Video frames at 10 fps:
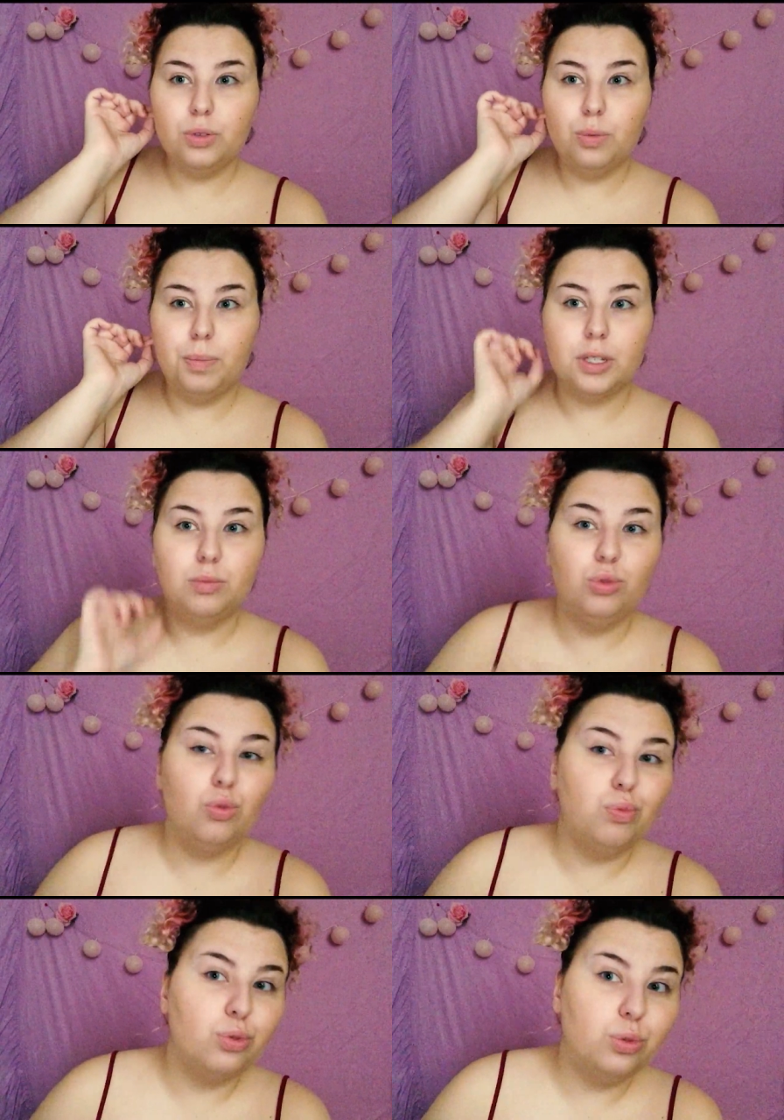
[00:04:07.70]
passe beaucoup
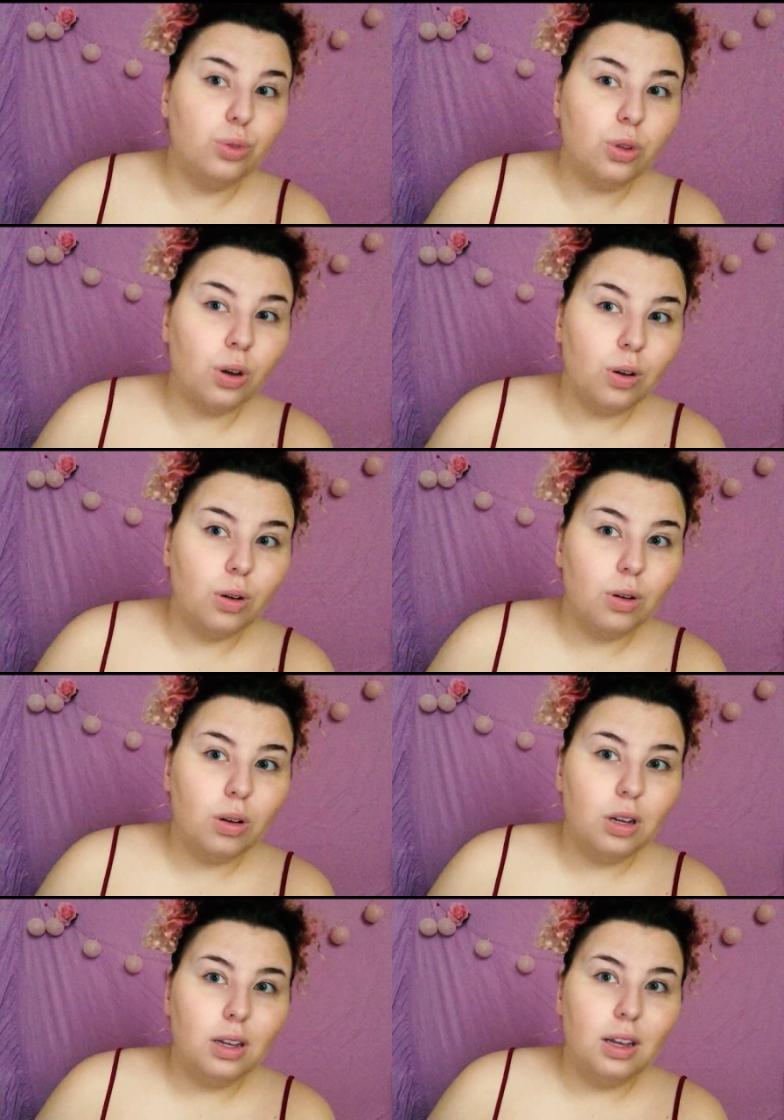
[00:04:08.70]
plus de temps
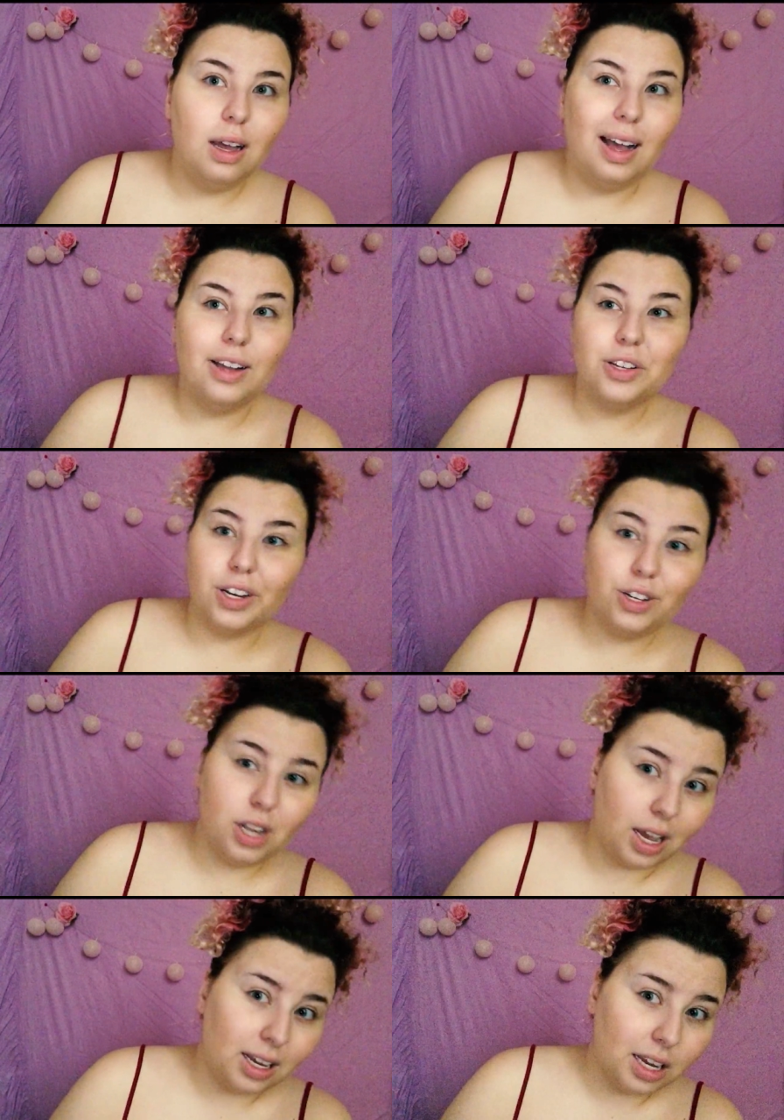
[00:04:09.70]
à chercher à
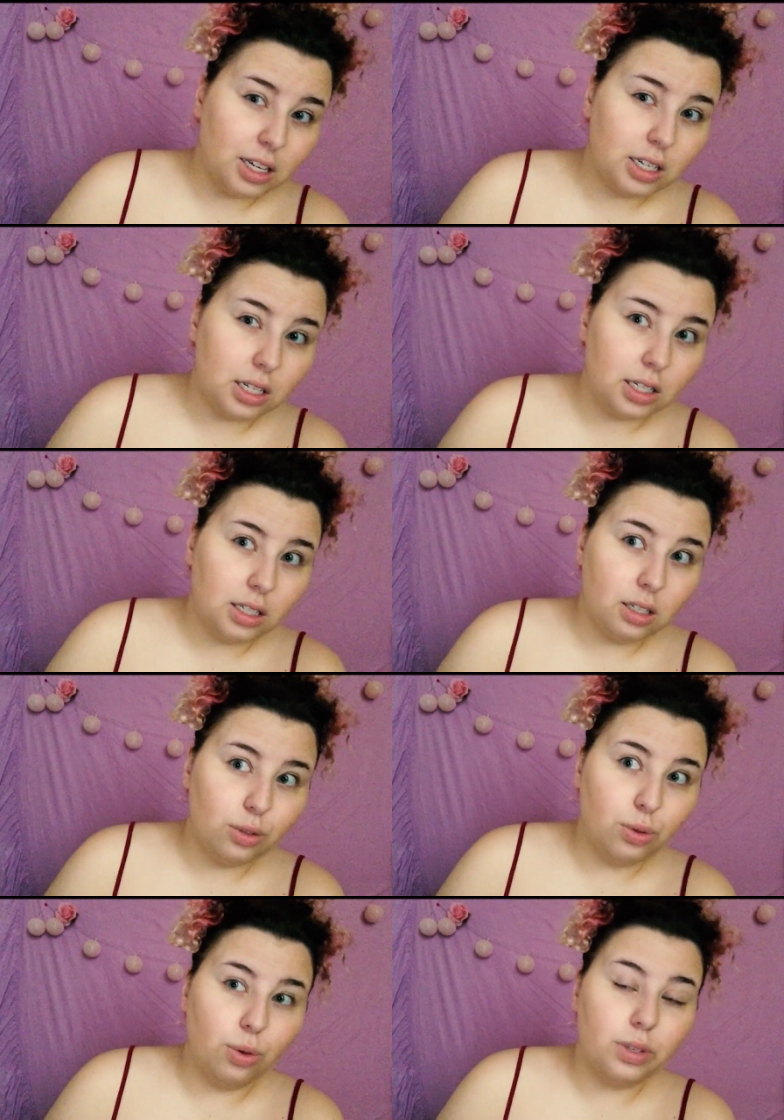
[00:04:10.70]
cacher ce
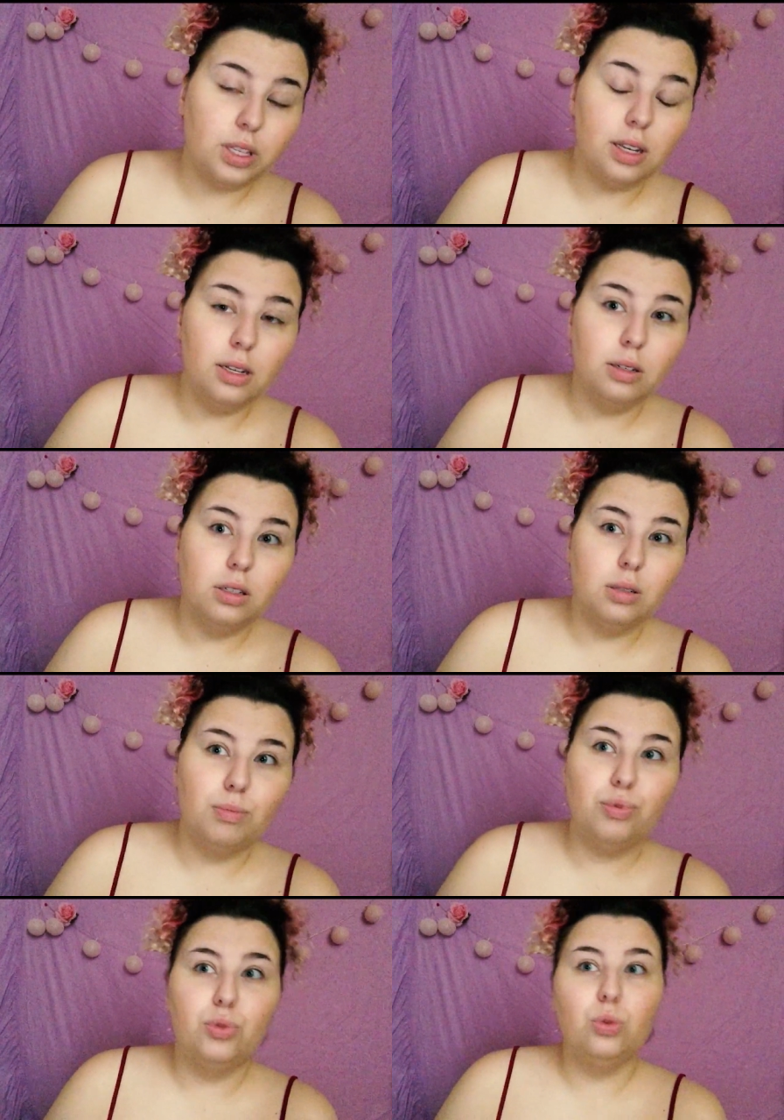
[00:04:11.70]
que c'est
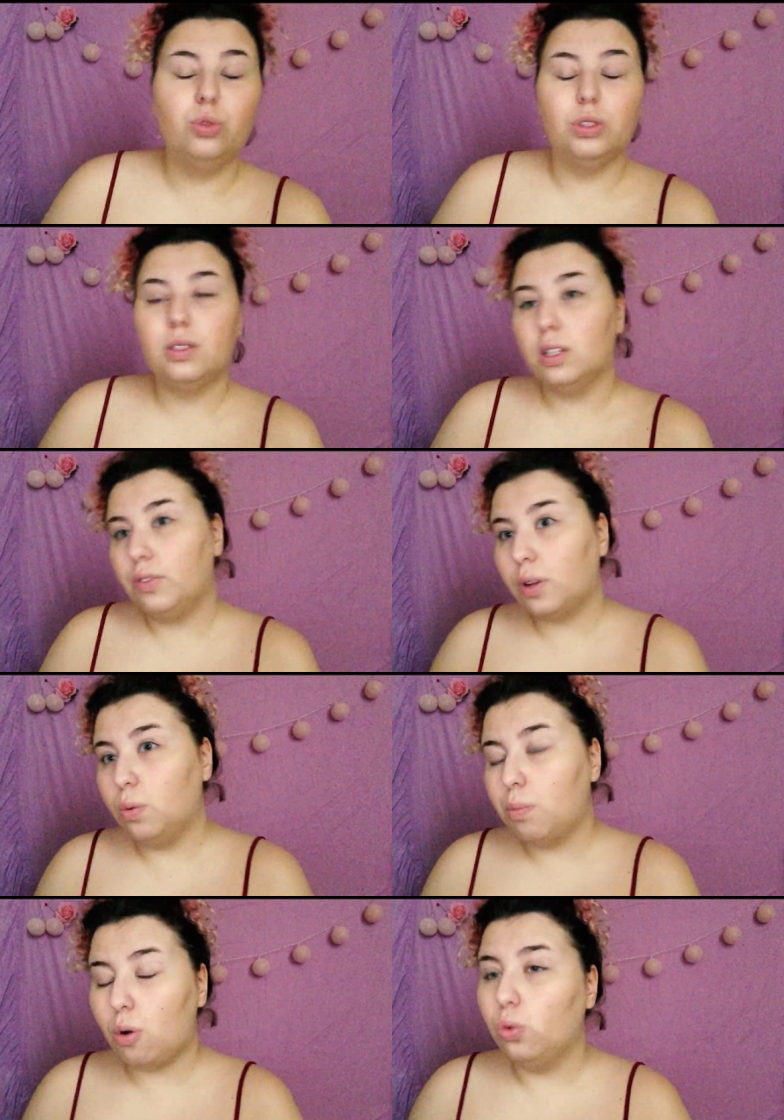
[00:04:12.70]
plutôt que d'essayer de faire
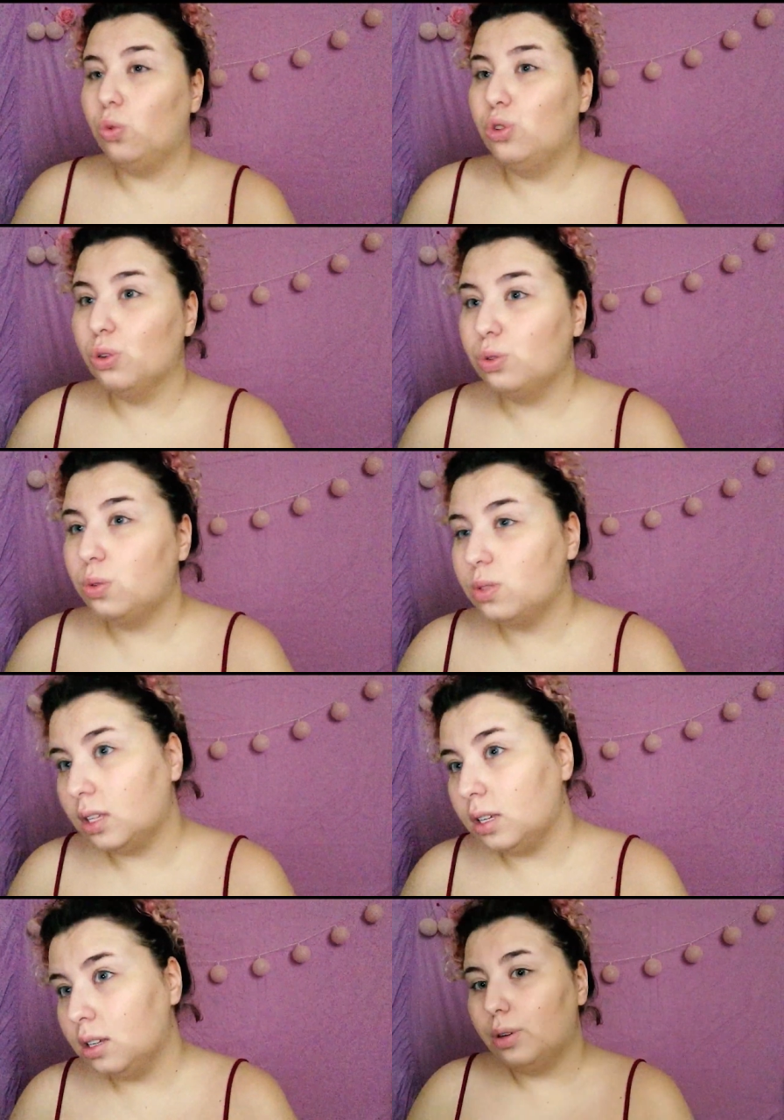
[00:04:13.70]
comprendre aux gens ce que c'est.
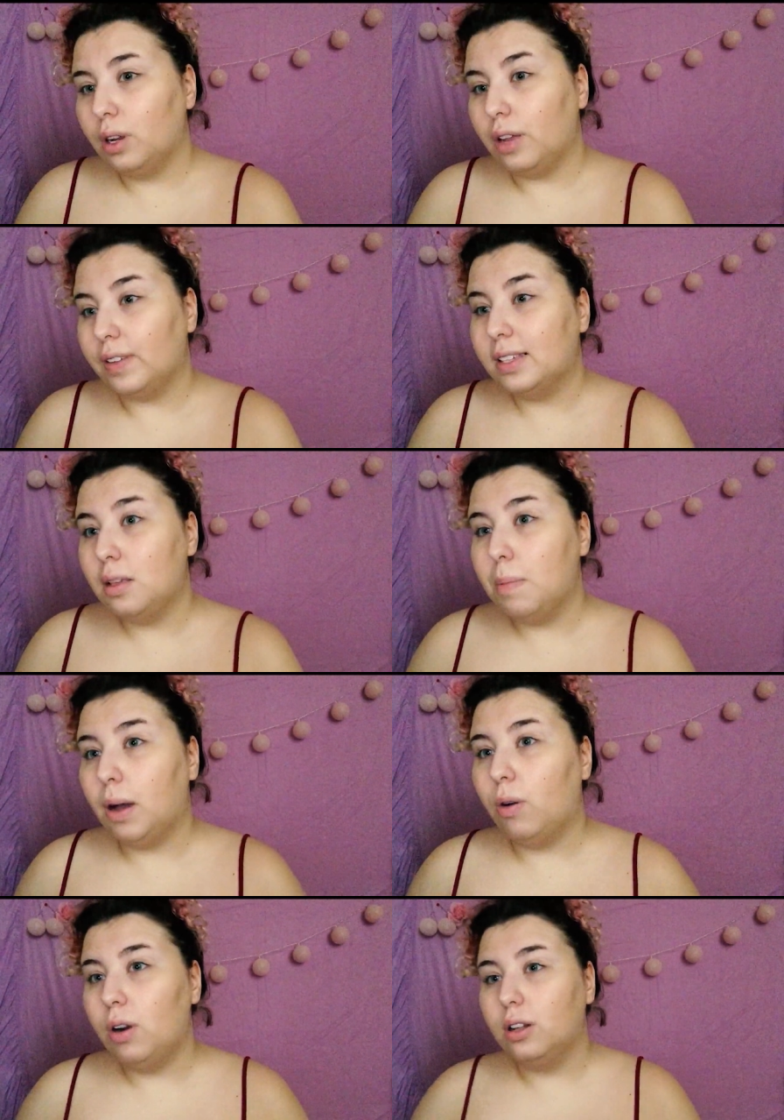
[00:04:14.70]
Avec ces
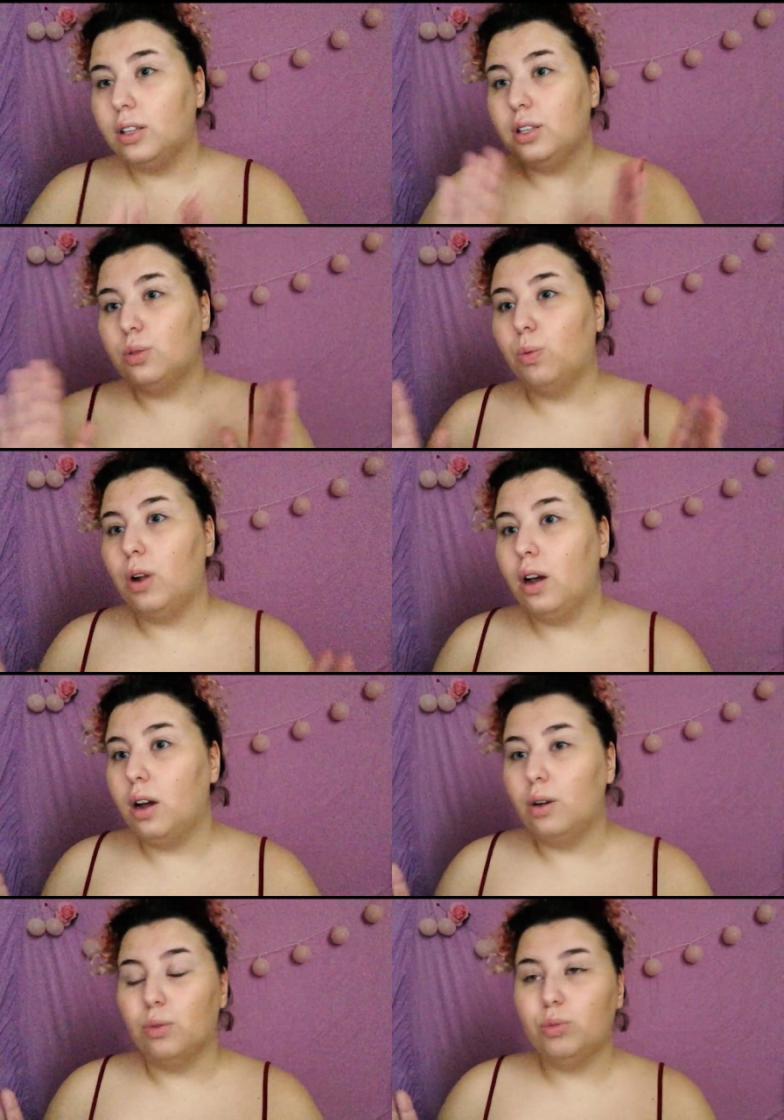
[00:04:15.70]
parents-là qui sont là, euh,
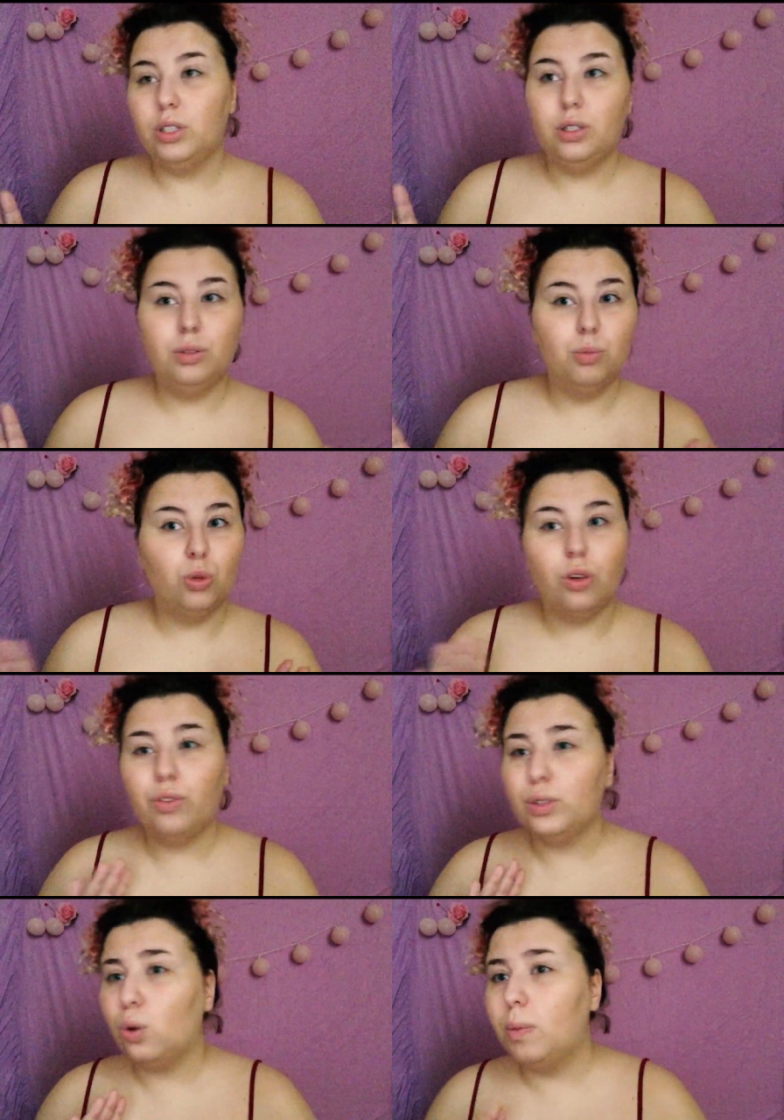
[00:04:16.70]
oui, mon enfant est
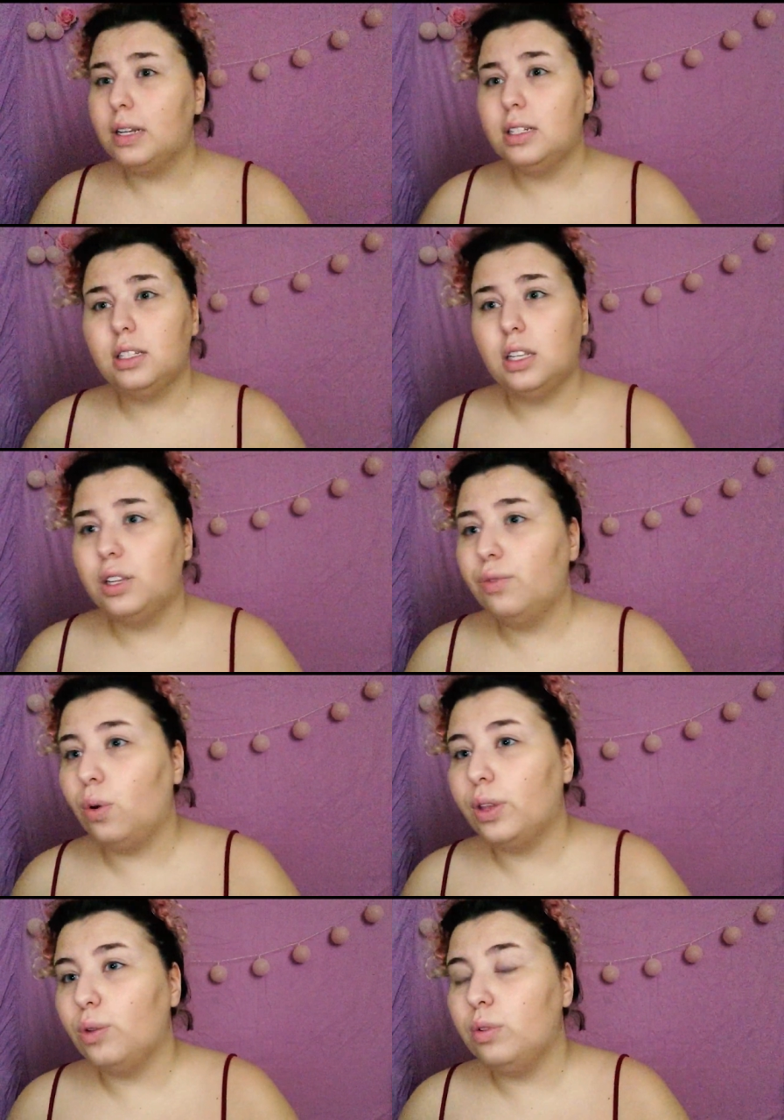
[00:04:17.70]
traumatisé, il faut rien
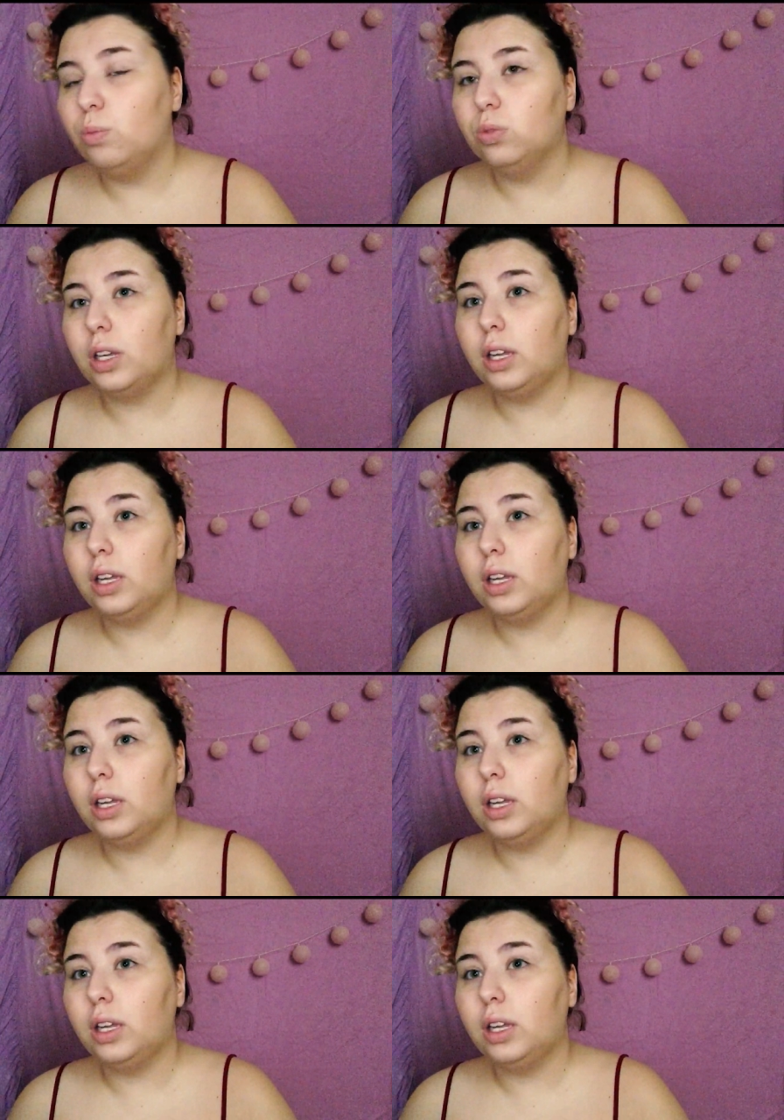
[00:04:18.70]
lui montrer.